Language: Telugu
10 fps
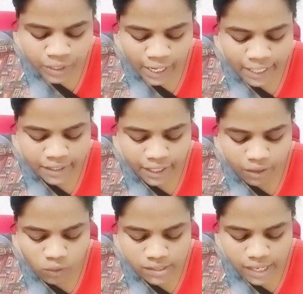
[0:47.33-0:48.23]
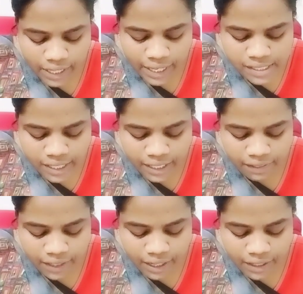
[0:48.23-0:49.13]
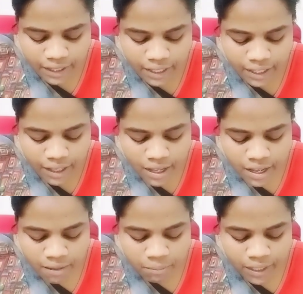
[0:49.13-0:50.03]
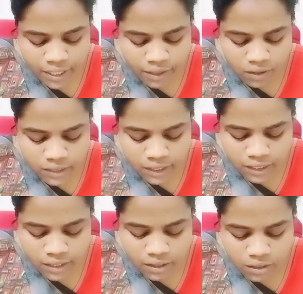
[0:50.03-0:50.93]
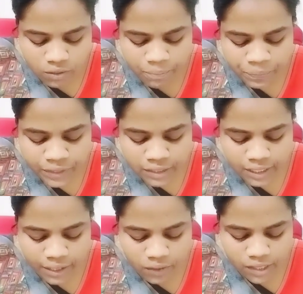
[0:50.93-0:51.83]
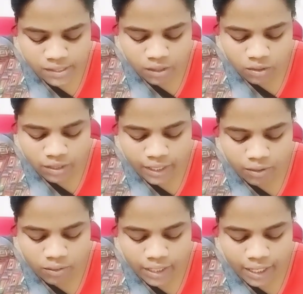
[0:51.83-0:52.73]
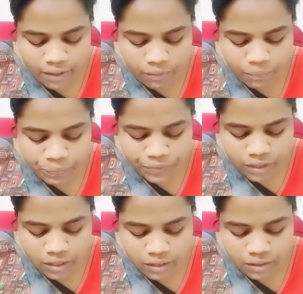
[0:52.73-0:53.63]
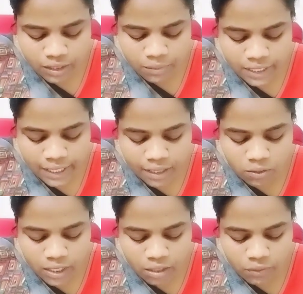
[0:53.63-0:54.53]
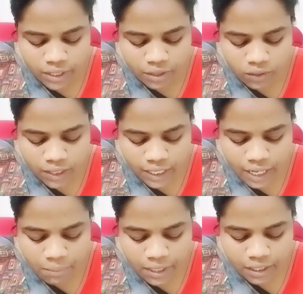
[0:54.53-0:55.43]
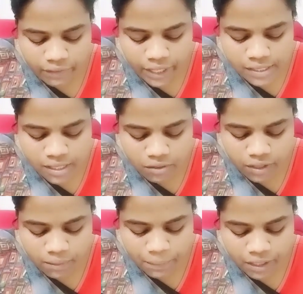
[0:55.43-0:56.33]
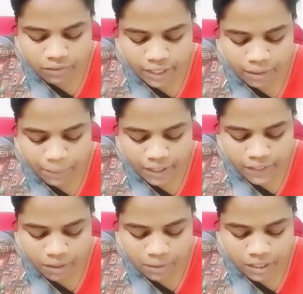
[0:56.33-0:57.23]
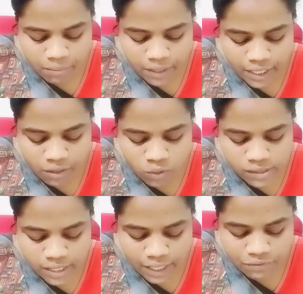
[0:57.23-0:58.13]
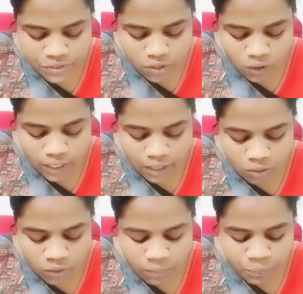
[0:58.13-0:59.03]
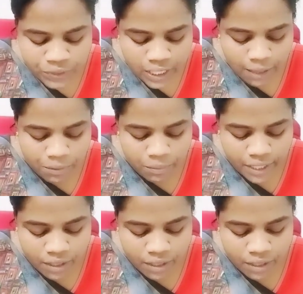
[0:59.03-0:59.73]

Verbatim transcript: అయితే ఒకసారి ఏం జరిగింది అంటే మేరీ యొక్క తల్లిదండ్రులు తన యొక్క సహోదరి కూడా తమ దగ్గరకు ఉన్నటువంటి ఒక గ్రామానికి వెళ్లాల్సినటువంటి పని వారికి పడింది అనమాట మేరీ వాజ్ లెఫ్ట్ ఆల్ అలోన్ అప్పుడు మేరీ